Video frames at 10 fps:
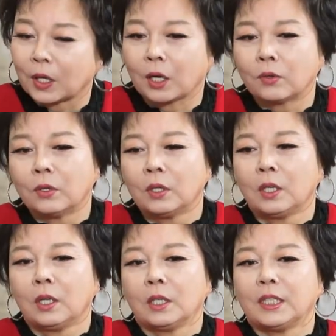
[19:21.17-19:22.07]
그래갖고
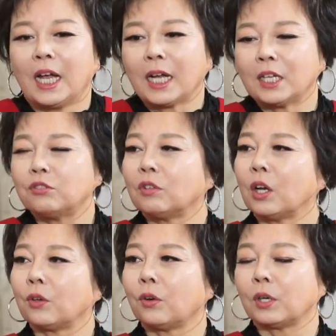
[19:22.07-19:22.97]
야간
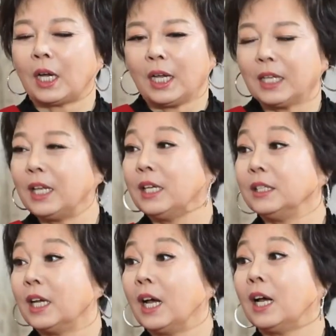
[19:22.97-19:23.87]
중학교를 가야
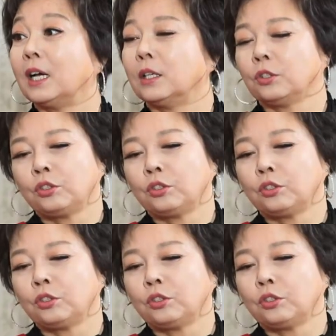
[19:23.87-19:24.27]
되느냐.